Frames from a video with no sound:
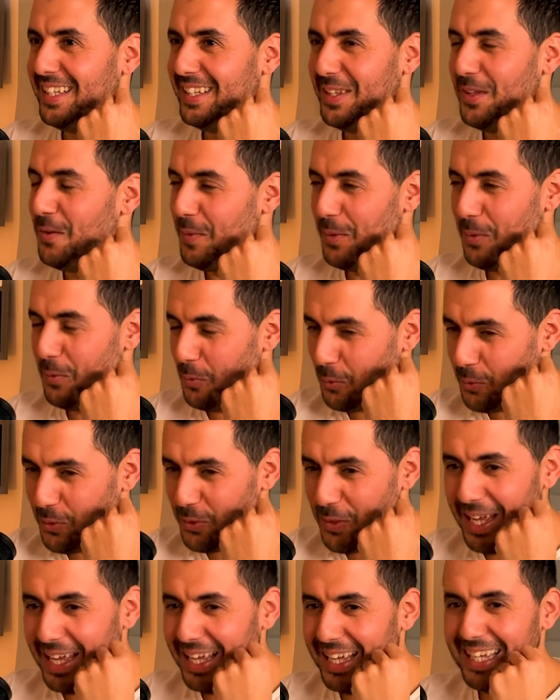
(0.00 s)
No,
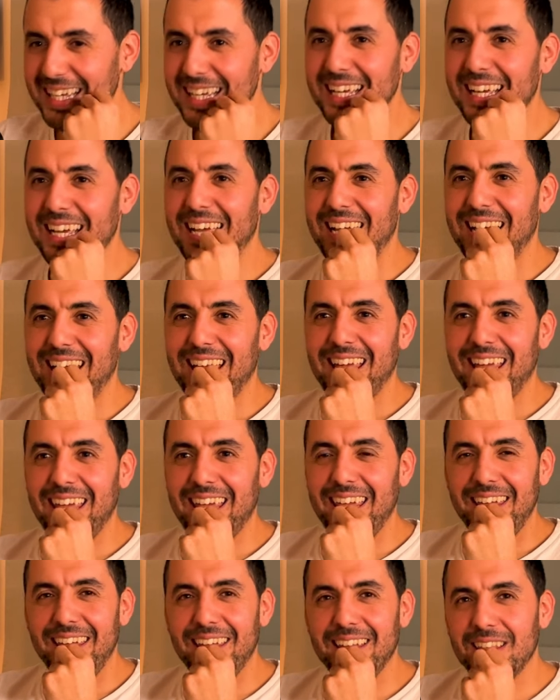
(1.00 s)

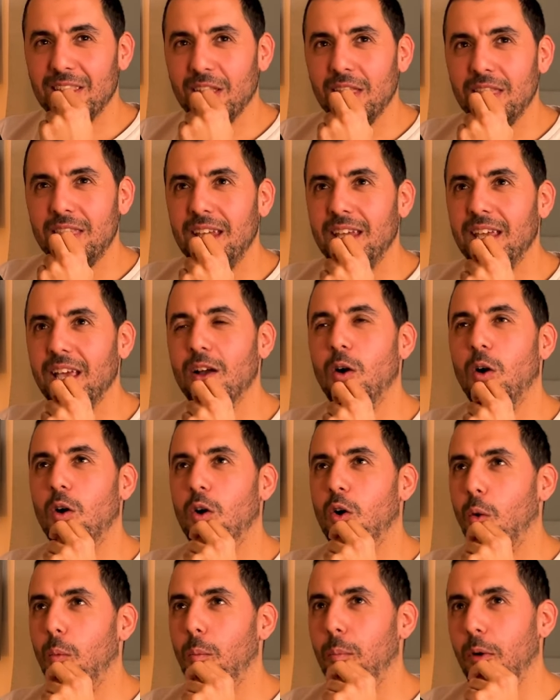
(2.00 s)
y entonces que con
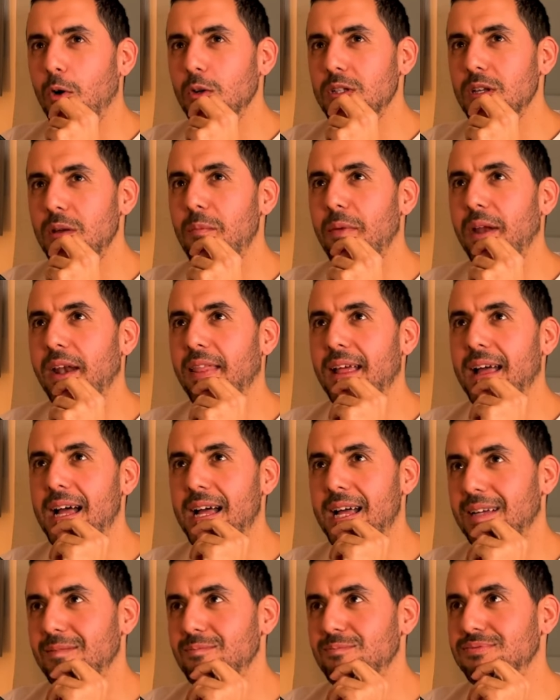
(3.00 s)
Compose, en
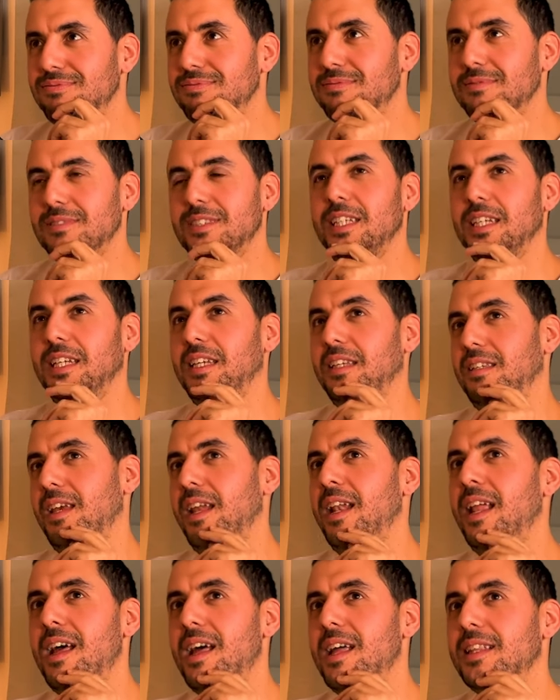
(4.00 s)
verdad, si
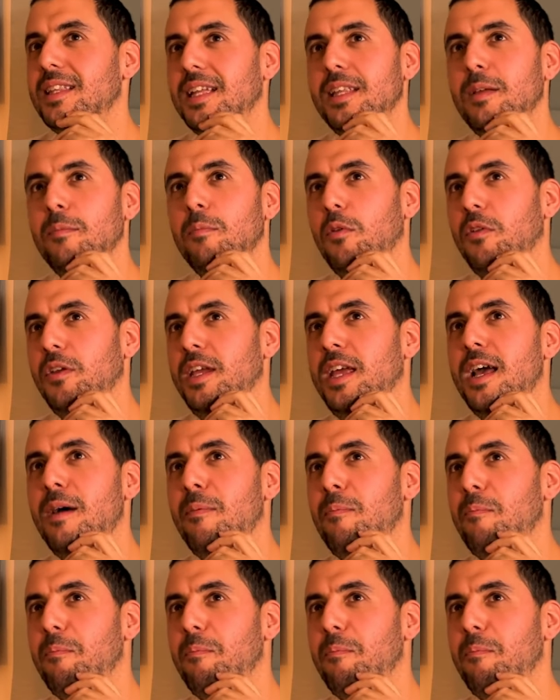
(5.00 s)
quisiera, hasta te podrías